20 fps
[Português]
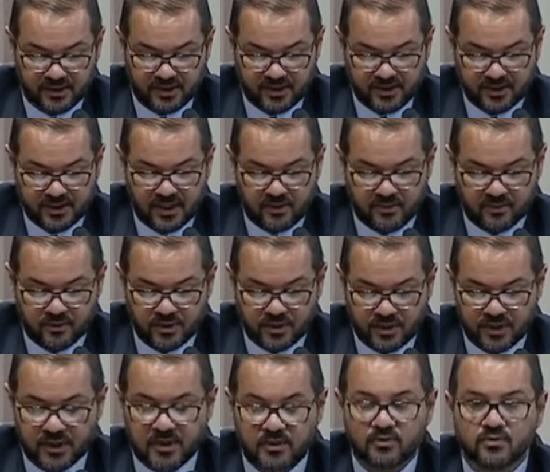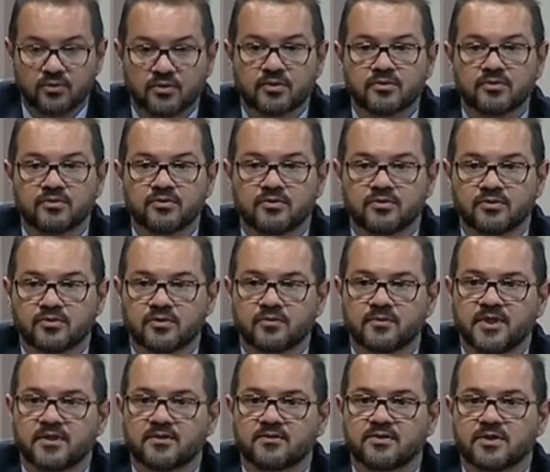de saúde e todos os
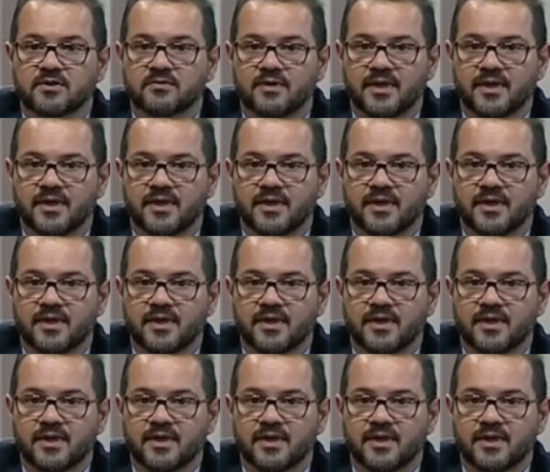domínios de